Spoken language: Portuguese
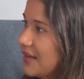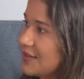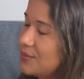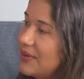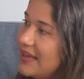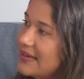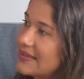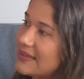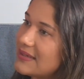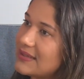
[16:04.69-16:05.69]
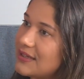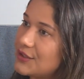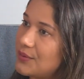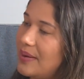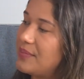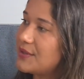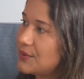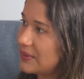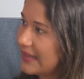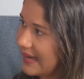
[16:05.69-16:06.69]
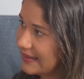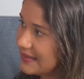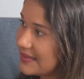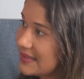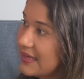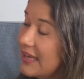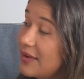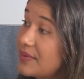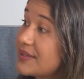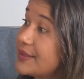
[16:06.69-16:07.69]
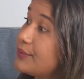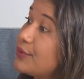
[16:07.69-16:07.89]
as mulheres que estejam aprisionadas em prisão